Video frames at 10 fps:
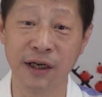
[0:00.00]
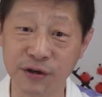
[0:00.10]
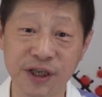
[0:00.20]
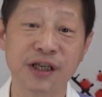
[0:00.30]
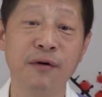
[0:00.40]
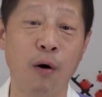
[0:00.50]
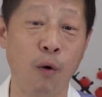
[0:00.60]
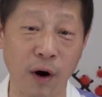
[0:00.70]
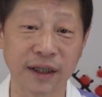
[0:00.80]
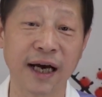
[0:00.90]
就希望
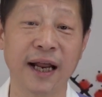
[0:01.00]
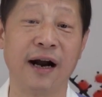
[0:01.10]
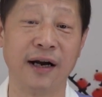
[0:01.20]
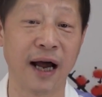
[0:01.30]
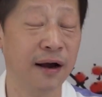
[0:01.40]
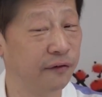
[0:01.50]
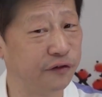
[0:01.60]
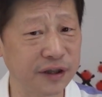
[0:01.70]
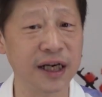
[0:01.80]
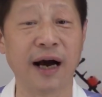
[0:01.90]
我和他两人呢
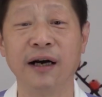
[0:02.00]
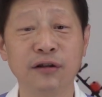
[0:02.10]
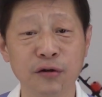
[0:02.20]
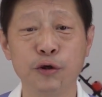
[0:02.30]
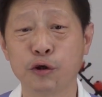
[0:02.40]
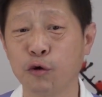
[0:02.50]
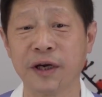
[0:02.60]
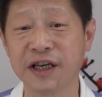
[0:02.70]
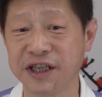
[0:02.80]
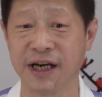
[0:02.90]
夫妻两人都去做
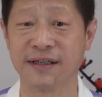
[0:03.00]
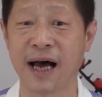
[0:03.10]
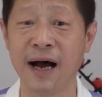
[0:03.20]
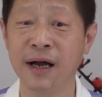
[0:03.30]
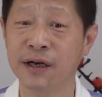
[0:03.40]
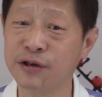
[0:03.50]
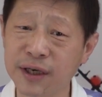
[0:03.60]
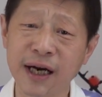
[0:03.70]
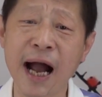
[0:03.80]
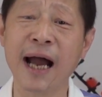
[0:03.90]
一个检查，就
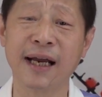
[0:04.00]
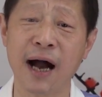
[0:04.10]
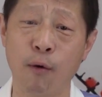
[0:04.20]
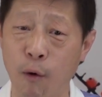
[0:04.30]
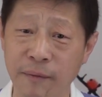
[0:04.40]
是看一看我